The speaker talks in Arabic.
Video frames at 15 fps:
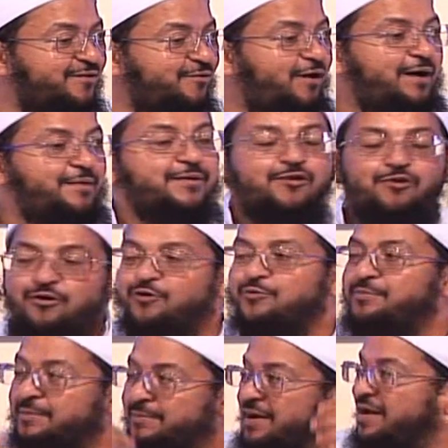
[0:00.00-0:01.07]
وحملوها
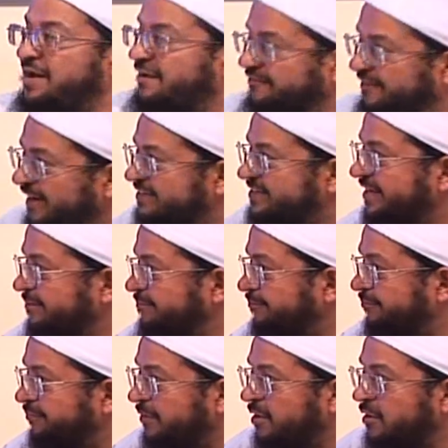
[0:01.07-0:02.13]
ربما لأحفاده
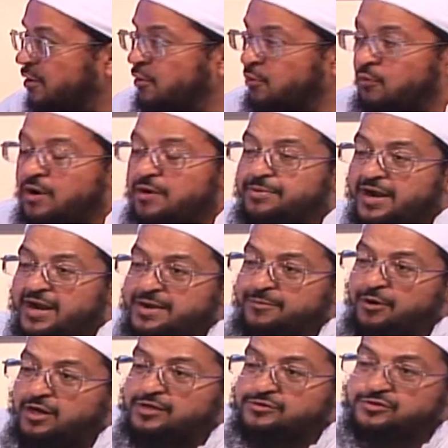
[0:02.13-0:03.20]
وإبراهيم
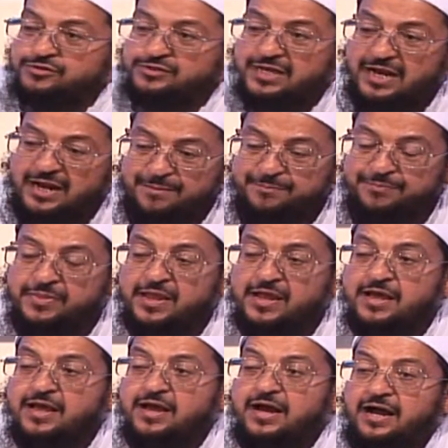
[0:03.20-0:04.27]
عليه الصلاة والسلام
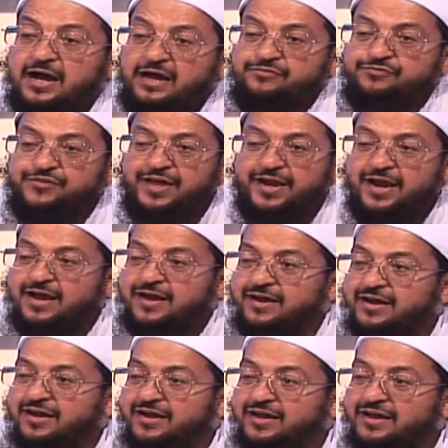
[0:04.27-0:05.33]
حضر
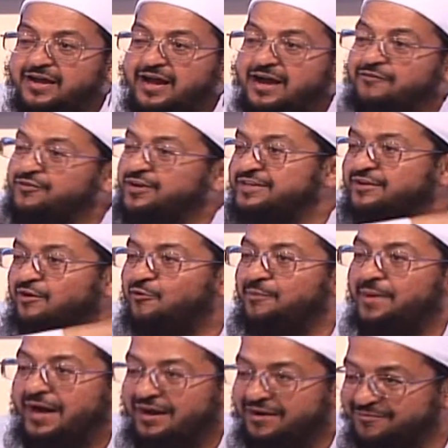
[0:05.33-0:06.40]
حفيده
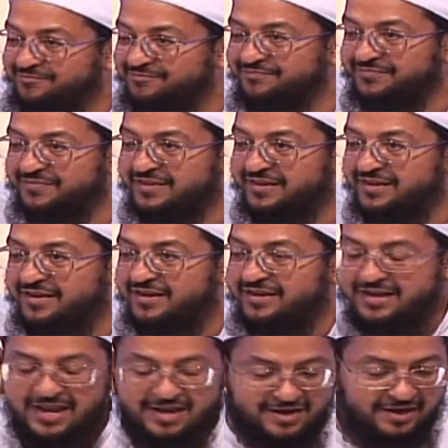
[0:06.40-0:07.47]
معه
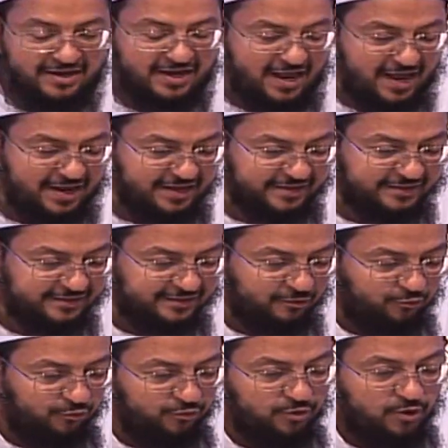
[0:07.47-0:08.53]
لأن الآية
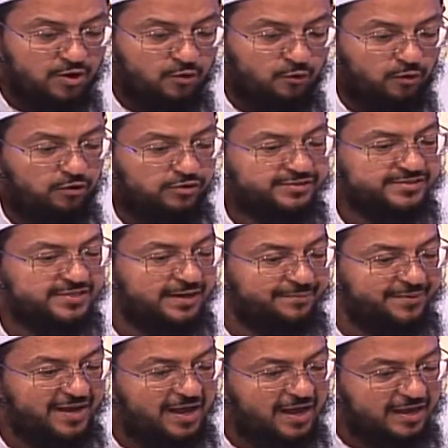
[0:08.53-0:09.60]
تقول ووصى
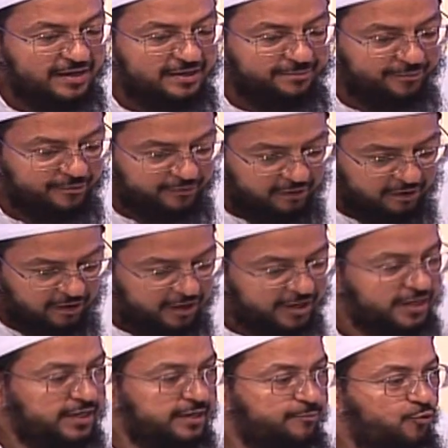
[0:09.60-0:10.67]
بها
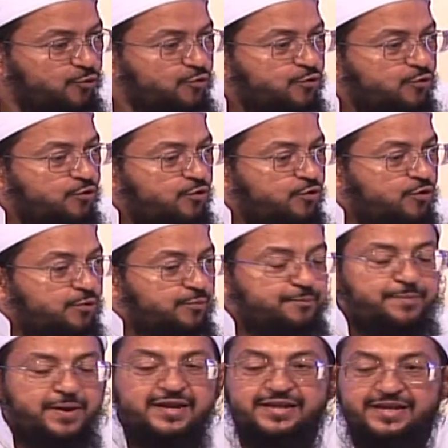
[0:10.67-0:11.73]
إبراهيم
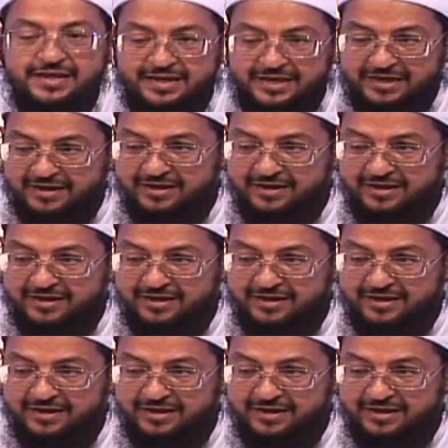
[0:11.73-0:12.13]
بنيه